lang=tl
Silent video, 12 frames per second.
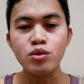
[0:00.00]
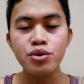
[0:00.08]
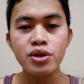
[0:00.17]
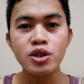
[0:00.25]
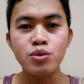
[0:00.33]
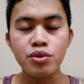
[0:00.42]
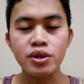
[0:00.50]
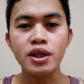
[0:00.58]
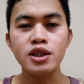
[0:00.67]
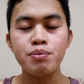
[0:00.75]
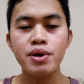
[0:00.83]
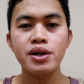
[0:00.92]
2 years work
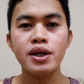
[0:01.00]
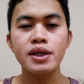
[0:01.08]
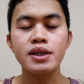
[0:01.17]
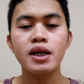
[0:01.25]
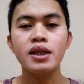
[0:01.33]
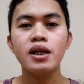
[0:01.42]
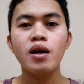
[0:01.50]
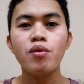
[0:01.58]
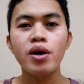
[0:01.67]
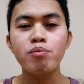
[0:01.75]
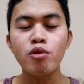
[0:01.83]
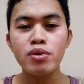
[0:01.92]
experience at ikaw
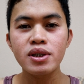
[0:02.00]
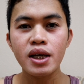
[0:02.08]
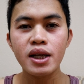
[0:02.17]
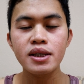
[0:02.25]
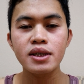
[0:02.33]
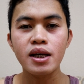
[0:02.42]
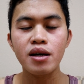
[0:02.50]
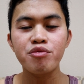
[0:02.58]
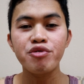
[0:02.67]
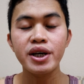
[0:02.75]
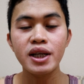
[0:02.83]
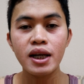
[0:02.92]
ay pumasa na sa
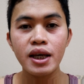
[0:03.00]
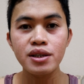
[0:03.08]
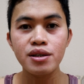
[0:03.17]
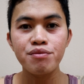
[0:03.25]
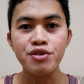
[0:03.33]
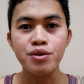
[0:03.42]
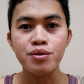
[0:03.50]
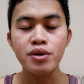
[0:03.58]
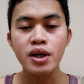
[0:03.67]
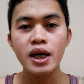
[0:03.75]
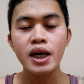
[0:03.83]
final interview,